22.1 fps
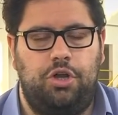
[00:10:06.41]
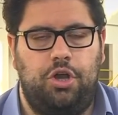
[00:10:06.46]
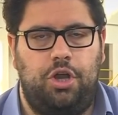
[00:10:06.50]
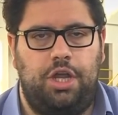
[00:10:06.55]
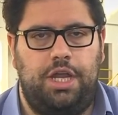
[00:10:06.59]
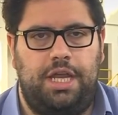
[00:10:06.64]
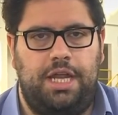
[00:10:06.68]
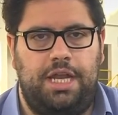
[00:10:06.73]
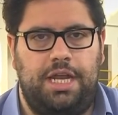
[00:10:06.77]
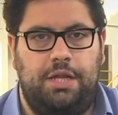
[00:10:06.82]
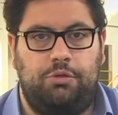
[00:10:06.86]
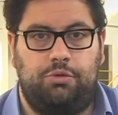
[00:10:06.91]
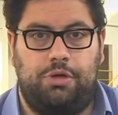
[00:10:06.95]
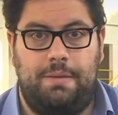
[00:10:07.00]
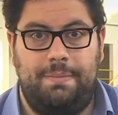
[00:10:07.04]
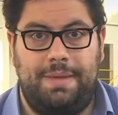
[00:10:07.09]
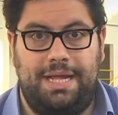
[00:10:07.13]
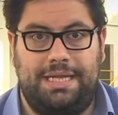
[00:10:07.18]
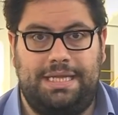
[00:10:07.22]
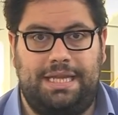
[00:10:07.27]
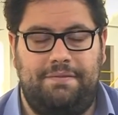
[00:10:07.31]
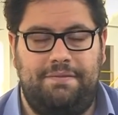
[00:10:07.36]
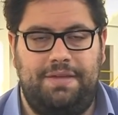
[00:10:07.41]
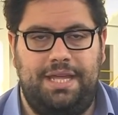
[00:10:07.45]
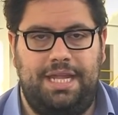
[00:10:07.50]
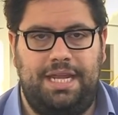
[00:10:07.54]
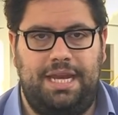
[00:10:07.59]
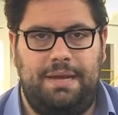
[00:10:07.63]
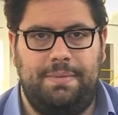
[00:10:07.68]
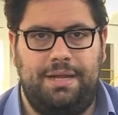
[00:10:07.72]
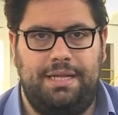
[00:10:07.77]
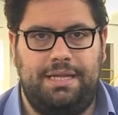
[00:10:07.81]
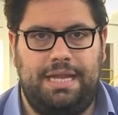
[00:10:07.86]
Noi naturalmente vi
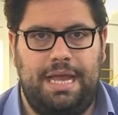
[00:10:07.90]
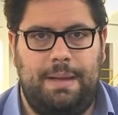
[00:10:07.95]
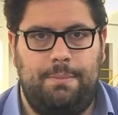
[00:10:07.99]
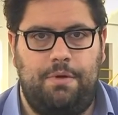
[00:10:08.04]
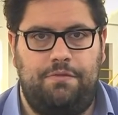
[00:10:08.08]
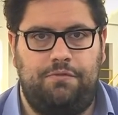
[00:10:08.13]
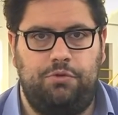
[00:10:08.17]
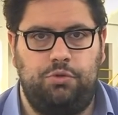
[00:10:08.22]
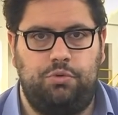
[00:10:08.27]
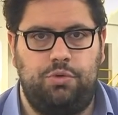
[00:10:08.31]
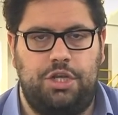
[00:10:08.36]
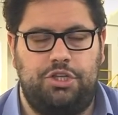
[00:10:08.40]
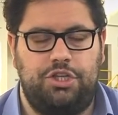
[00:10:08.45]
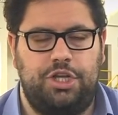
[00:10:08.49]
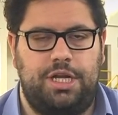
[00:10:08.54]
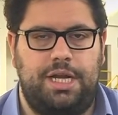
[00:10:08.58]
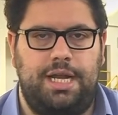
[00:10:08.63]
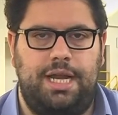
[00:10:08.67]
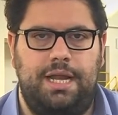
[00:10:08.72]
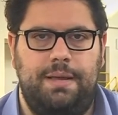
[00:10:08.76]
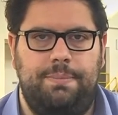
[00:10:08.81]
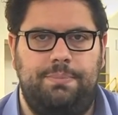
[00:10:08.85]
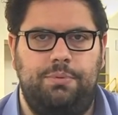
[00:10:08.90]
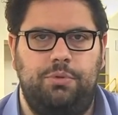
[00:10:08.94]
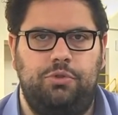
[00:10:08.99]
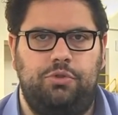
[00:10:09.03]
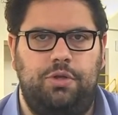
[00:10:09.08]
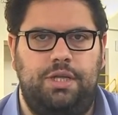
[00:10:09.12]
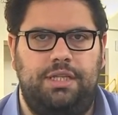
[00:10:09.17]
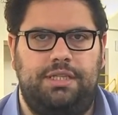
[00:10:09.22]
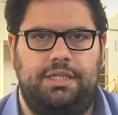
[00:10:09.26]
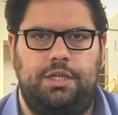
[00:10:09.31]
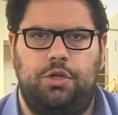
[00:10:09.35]
rimandiamo a
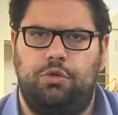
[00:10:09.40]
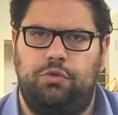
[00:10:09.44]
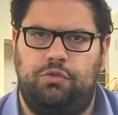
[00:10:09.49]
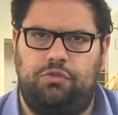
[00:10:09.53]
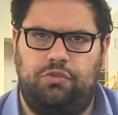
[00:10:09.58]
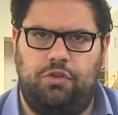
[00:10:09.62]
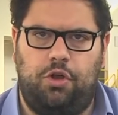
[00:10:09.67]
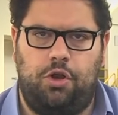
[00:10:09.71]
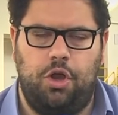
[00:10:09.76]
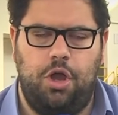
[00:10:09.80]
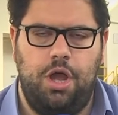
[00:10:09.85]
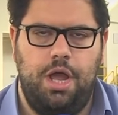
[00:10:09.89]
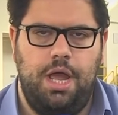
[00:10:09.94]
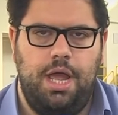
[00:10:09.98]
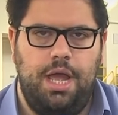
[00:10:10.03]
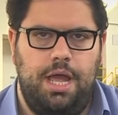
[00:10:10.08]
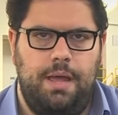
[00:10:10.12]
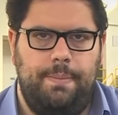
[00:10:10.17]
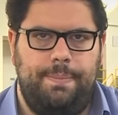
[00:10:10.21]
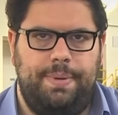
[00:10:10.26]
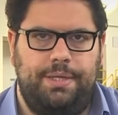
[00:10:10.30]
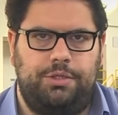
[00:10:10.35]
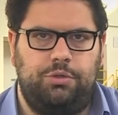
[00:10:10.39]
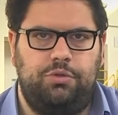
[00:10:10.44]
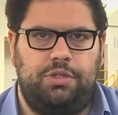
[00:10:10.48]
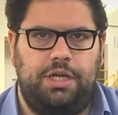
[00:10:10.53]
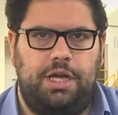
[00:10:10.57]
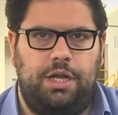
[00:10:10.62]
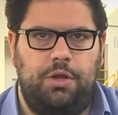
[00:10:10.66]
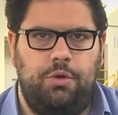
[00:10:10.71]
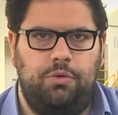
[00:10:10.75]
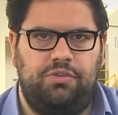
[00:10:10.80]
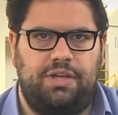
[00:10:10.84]
futurachannel.it non solo eh, per
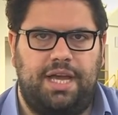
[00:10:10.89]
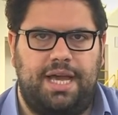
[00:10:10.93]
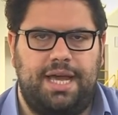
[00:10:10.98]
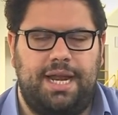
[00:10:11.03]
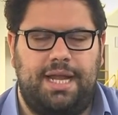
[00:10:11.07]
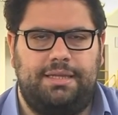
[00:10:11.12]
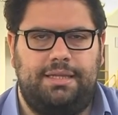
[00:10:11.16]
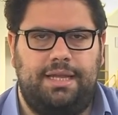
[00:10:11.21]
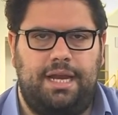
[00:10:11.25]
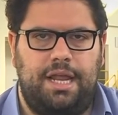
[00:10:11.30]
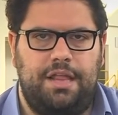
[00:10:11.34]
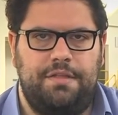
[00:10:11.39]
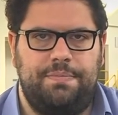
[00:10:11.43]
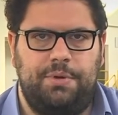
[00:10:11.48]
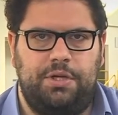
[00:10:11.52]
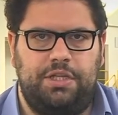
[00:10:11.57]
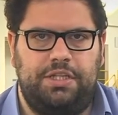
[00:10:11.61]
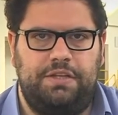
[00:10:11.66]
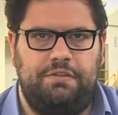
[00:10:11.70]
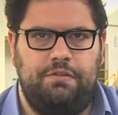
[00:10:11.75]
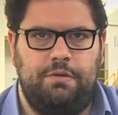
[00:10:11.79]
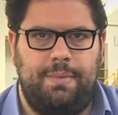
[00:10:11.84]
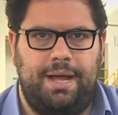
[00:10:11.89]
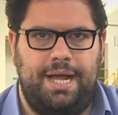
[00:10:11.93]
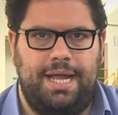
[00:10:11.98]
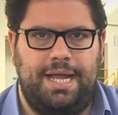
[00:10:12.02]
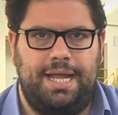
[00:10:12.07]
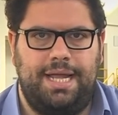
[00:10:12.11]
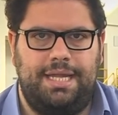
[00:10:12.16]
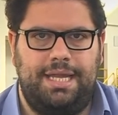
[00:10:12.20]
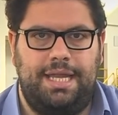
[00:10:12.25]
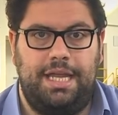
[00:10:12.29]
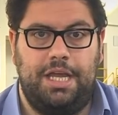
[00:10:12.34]
tutte le news a carattere sportivo, ma
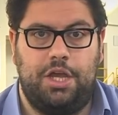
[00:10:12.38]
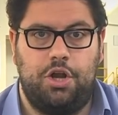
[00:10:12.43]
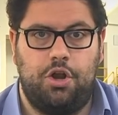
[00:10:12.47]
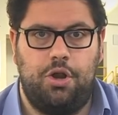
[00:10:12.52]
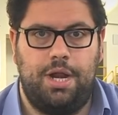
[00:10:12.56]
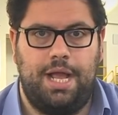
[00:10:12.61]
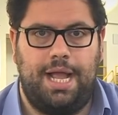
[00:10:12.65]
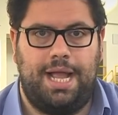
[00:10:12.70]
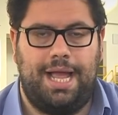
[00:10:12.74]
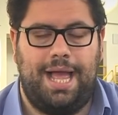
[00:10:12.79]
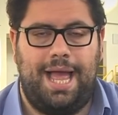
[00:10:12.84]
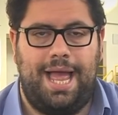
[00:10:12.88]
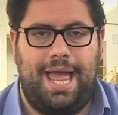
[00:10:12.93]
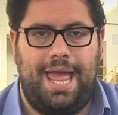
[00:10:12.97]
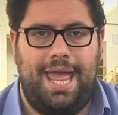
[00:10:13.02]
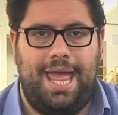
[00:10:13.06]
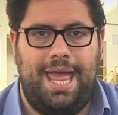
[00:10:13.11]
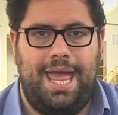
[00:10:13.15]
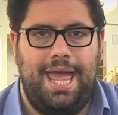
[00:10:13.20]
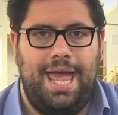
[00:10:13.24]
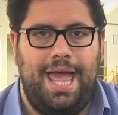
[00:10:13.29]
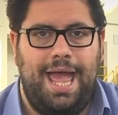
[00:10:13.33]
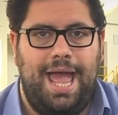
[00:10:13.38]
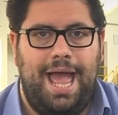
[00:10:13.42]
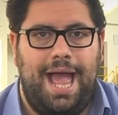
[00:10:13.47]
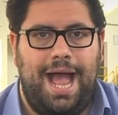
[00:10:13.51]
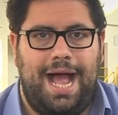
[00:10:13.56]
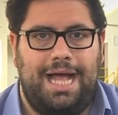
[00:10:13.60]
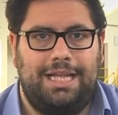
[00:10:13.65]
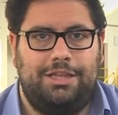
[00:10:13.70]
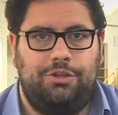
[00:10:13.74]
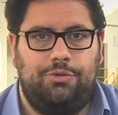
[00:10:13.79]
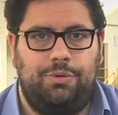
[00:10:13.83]
anche di cronaca e
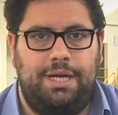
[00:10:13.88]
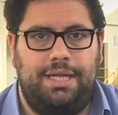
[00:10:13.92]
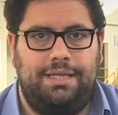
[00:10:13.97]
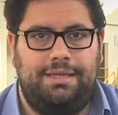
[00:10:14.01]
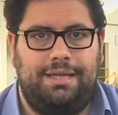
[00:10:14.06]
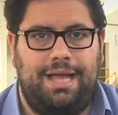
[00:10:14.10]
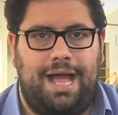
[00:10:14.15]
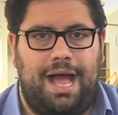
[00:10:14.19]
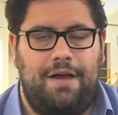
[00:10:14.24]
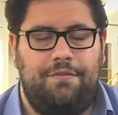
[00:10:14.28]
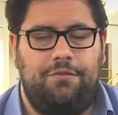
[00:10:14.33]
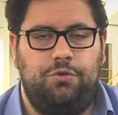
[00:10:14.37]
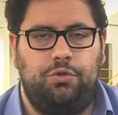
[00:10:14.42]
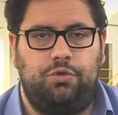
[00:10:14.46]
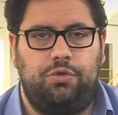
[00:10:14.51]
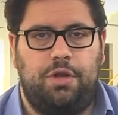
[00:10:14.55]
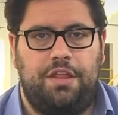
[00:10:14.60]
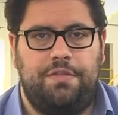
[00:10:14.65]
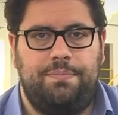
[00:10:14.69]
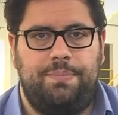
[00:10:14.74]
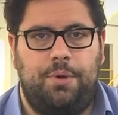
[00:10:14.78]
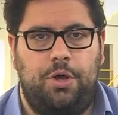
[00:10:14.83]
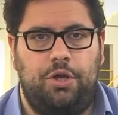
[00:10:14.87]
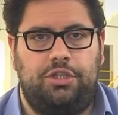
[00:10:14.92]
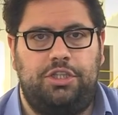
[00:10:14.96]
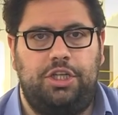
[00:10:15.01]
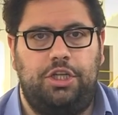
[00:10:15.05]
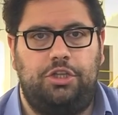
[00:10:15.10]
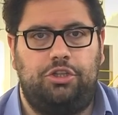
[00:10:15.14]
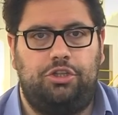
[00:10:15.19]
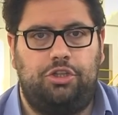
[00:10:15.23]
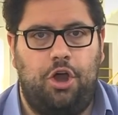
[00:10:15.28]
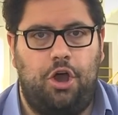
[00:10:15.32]
attualità. Futura
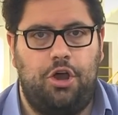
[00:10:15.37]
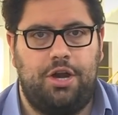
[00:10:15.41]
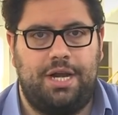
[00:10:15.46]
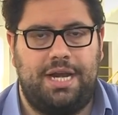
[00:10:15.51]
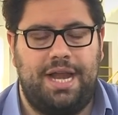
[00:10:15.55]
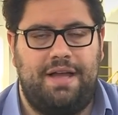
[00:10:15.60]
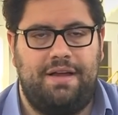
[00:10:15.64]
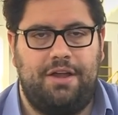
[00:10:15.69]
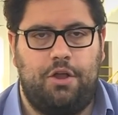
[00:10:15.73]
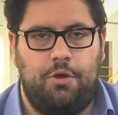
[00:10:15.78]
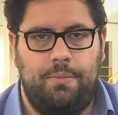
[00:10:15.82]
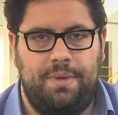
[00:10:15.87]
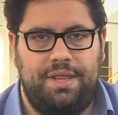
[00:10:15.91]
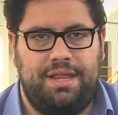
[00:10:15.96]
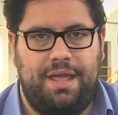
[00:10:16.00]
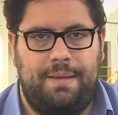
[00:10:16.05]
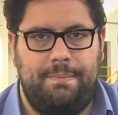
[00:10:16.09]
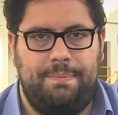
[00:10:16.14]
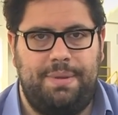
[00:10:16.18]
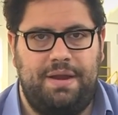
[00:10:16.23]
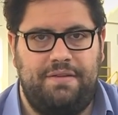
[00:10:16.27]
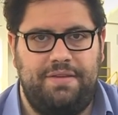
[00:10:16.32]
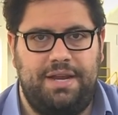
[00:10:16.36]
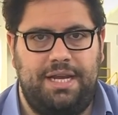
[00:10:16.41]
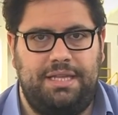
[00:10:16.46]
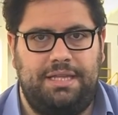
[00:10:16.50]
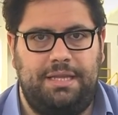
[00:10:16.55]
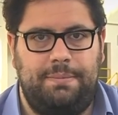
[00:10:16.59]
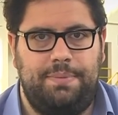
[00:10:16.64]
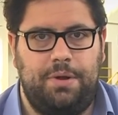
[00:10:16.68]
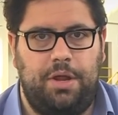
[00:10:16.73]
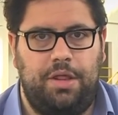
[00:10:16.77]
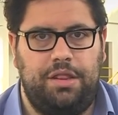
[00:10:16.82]
Sport torna come sempre
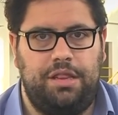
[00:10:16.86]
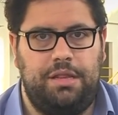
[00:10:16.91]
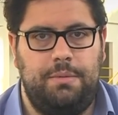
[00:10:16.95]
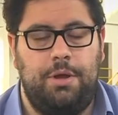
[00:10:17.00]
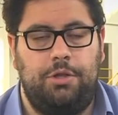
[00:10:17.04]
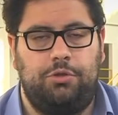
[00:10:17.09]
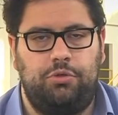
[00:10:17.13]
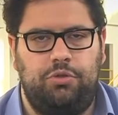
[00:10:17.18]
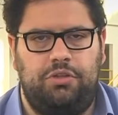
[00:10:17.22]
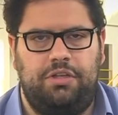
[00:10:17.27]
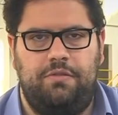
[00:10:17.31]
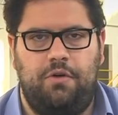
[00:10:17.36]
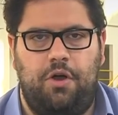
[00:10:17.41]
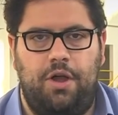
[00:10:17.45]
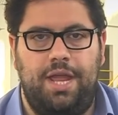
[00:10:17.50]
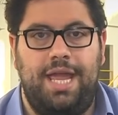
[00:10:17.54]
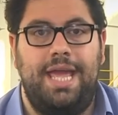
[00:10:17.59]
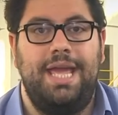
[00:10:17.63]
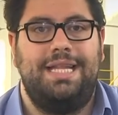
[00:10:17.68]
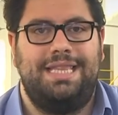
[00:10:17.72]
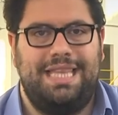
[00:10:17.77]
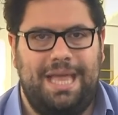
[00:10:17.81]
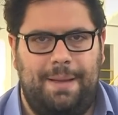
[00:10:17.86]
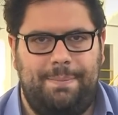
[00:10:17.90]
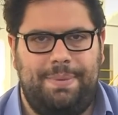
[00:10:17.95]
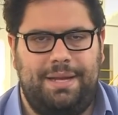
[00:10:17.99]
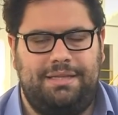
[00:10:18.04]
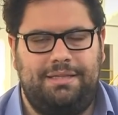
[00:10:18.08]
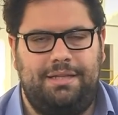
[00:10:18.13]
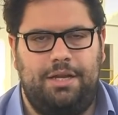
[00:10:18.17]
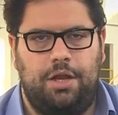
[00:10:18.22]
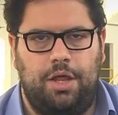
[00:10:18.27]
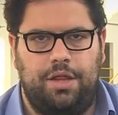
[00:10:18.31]
venerdì prossimo a tutti voi da
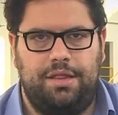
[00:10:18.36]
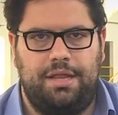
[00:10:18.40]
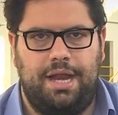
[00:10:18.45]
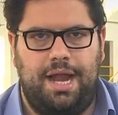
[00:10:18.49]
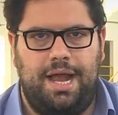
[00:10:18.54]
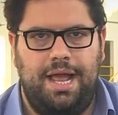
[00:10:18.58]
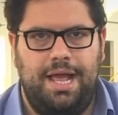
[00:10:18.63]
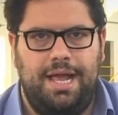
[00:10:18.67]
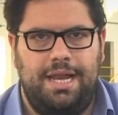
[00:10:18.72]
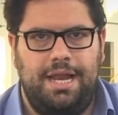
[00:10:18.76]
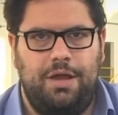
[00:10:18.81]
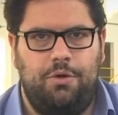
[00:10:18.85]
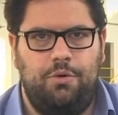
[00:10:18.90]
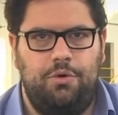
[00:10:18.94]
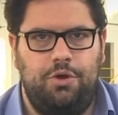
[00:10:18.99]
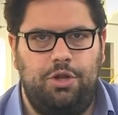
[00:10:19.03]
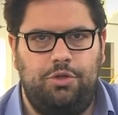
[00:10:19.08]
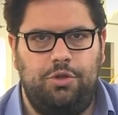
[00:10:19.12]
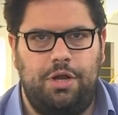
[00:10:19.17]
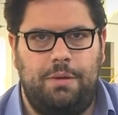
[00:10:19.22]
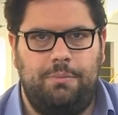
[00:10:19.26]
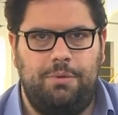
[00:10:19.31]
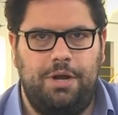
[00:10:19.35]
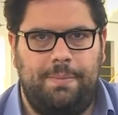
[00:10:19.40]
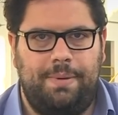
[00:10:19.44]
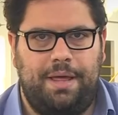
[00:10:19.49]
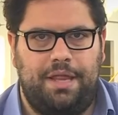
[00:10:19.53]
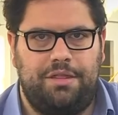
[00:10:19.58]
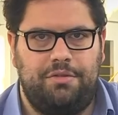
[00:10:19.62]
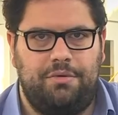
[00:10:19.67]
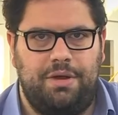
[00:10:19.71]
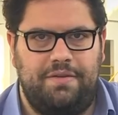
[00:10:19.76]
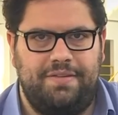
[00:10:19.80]
parte nostra. L'augurio di una buona
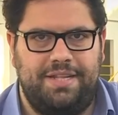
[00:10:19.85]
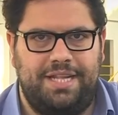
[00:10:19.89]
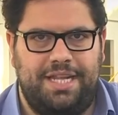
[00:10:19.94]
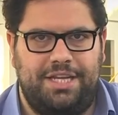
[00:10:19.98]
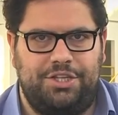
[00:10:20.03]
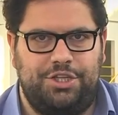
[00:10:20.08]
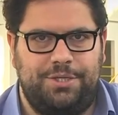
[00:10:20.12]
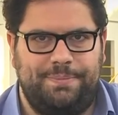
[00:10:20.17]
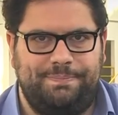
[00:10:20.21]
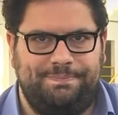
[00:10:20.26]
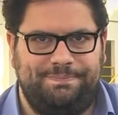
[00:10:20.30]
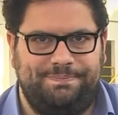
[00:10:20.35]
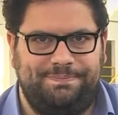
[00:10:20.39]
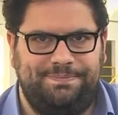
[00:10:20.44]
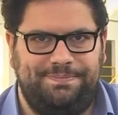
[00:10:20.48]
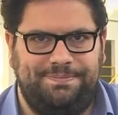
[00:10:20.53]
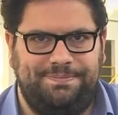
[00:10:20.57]
Pasqua, arrivederci.